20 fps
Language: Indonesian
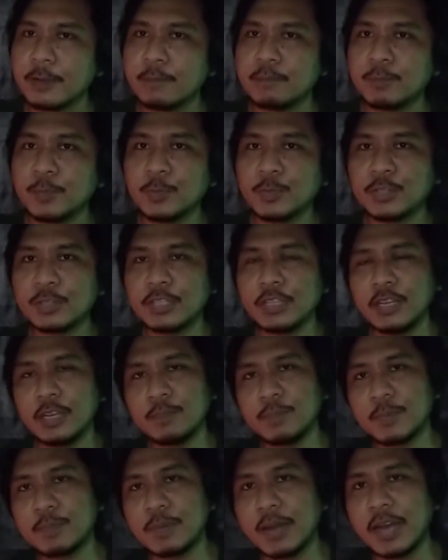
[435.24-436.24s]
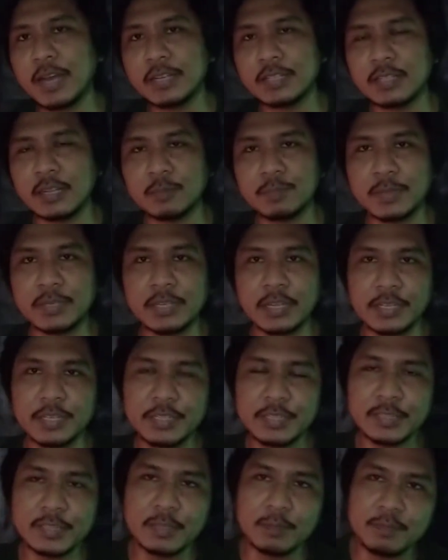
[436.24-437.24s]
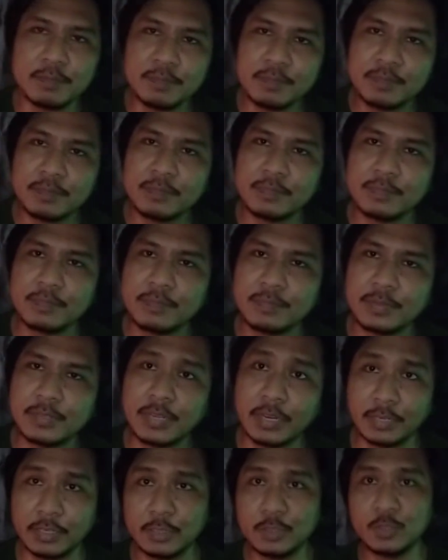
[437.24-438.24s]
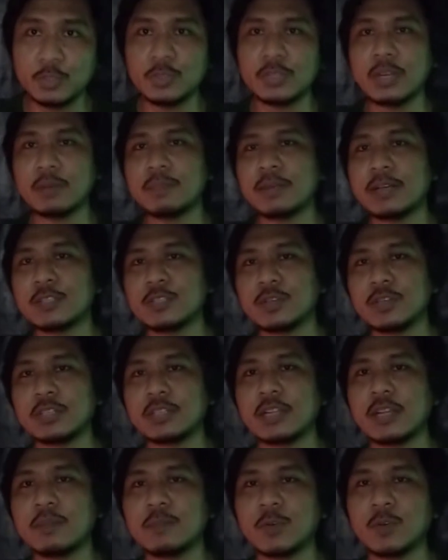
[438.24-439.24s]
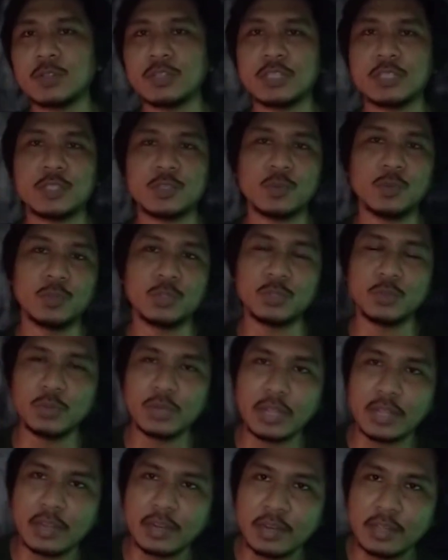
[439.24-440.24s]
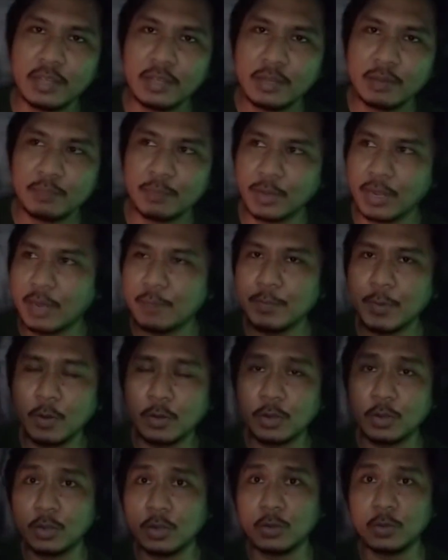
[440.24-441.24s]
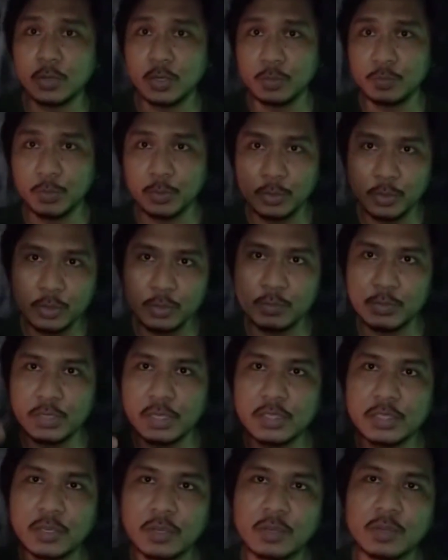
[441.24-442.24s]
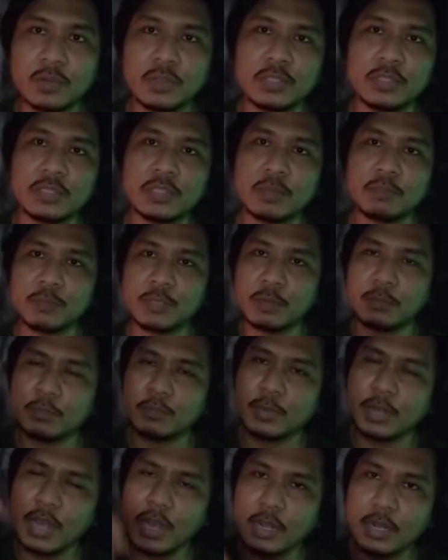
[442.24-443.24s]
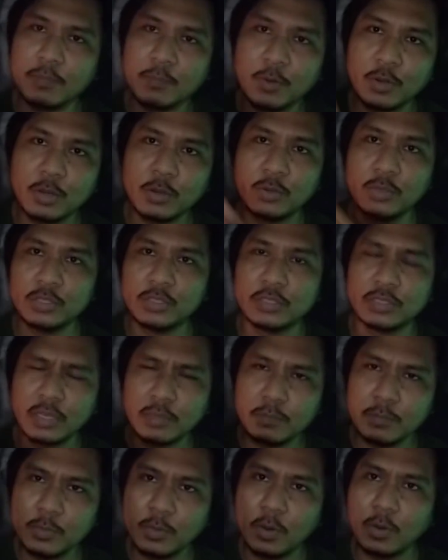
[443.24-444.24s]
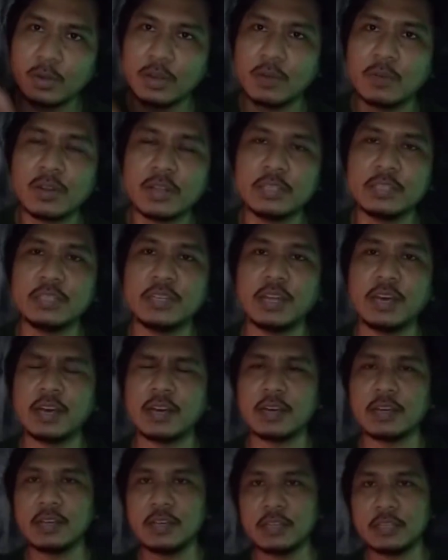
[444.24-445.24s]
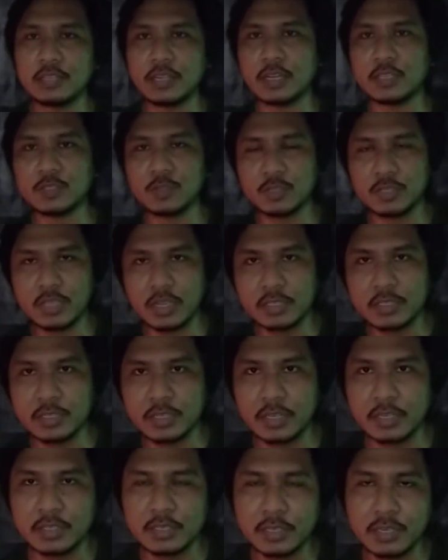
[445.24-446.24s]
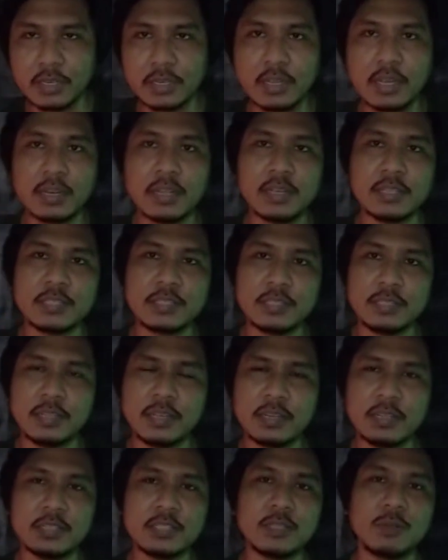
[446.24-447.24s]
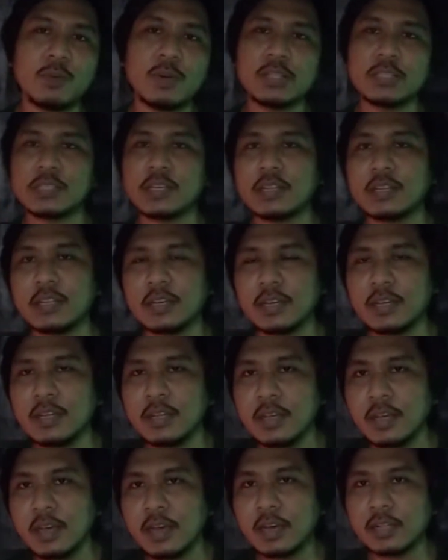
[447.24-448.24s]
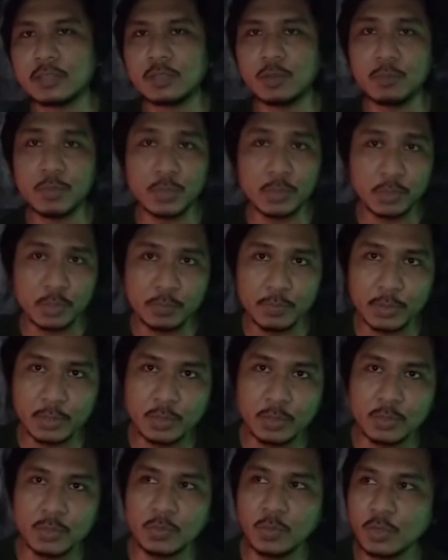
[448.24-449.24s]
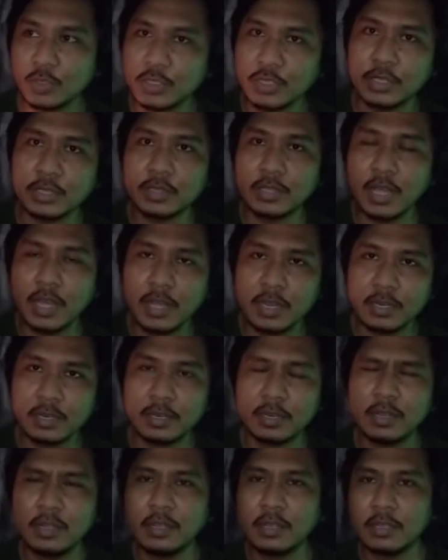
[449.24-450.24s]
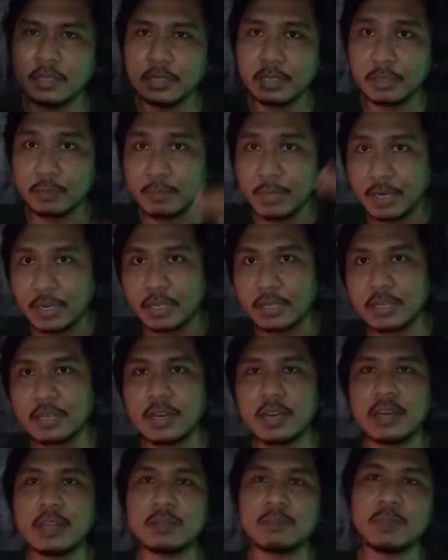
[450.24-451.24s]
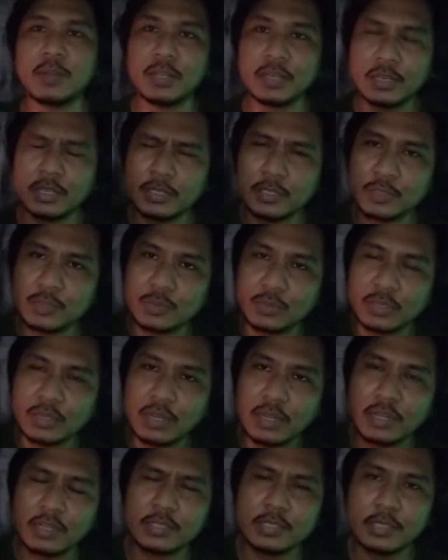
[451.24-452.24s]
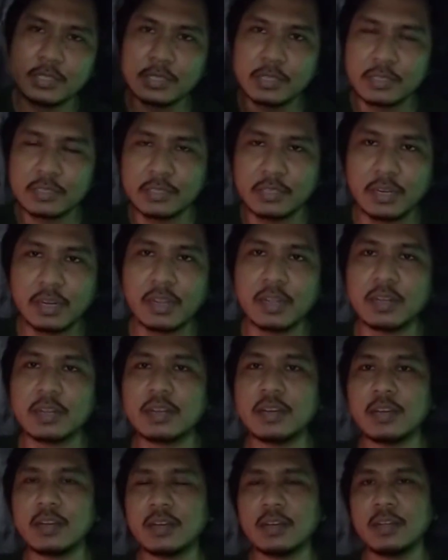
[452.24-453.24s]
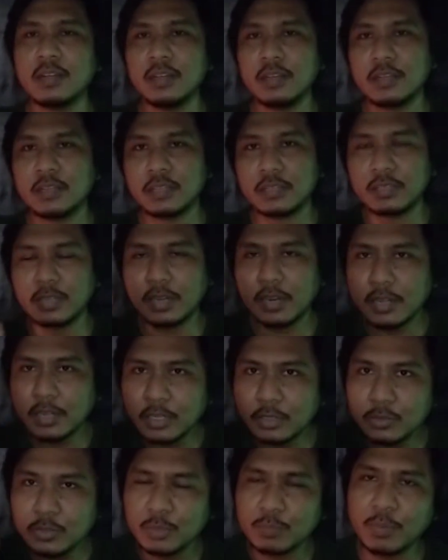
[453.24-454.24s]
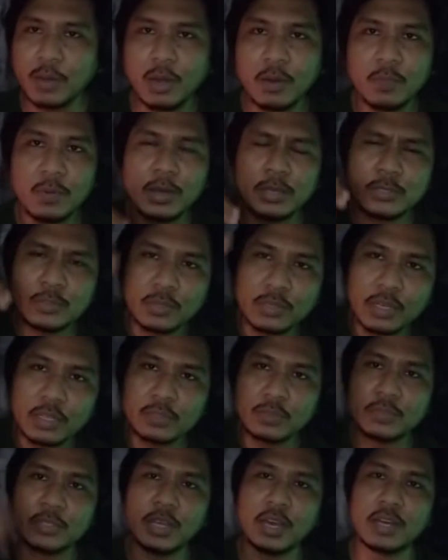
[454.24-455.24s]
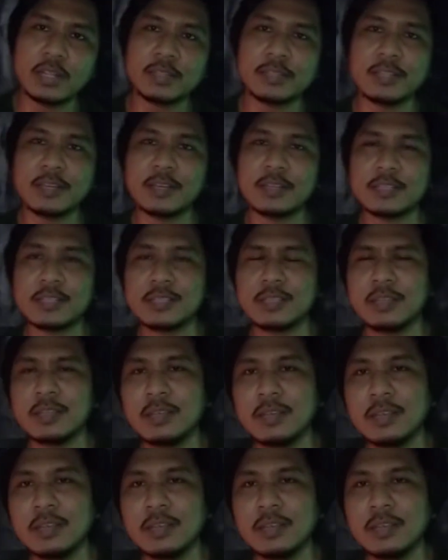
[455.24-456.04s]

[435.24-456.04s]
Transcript: putih lebih baik daripada hitam. Dan itu juga masuk ke dalam konteks kultural. Mengapa orang-orang kulit putih itu menjadi orang kulit hitam dan menganggap orang kulit hitam itu orang-orang hina, diasosiasikan dengan narasi-narasi wacana atau mitos-mitos, wah -mitos, oh, setan, ini malaikat, malaikat di surga, setan di neraka, neraka itu di bawah, surga itu di atas.